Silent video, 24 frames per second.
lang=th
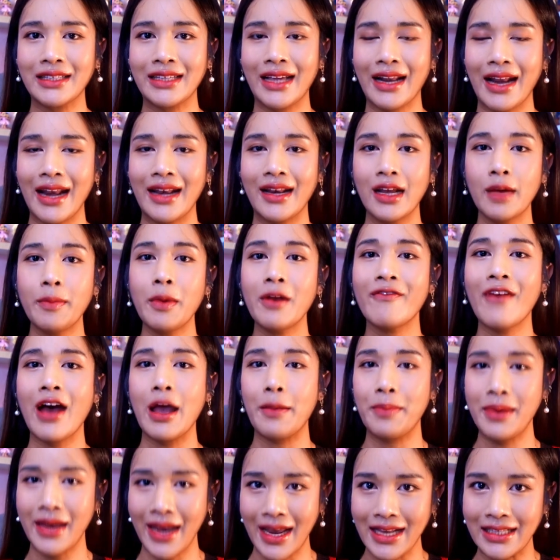จะเรนเดอร์เป็นไฟ
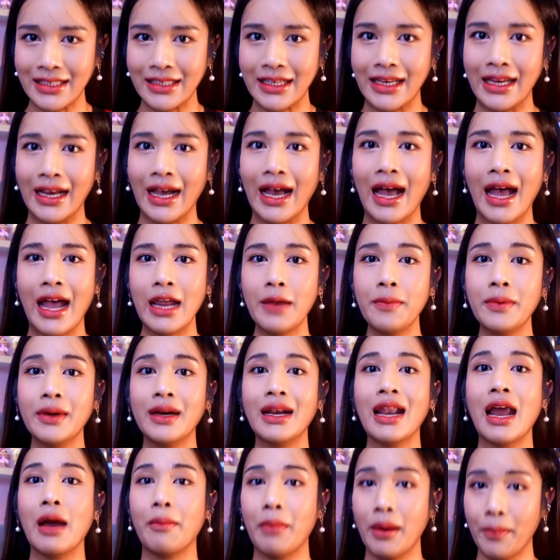ล์ พี เอ็น จี ค่ะให้
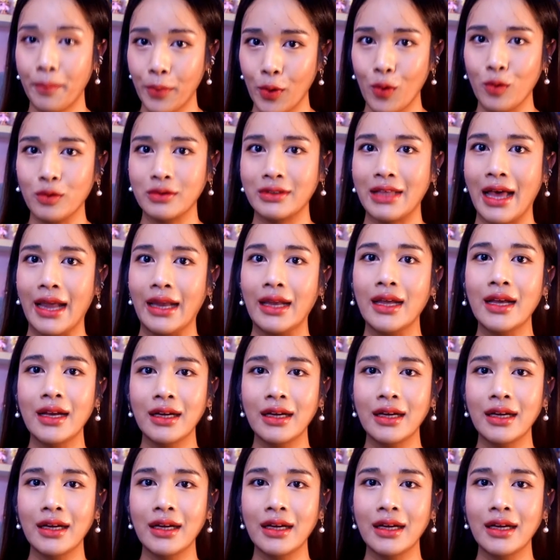พื้นหลังมันโปร่งใส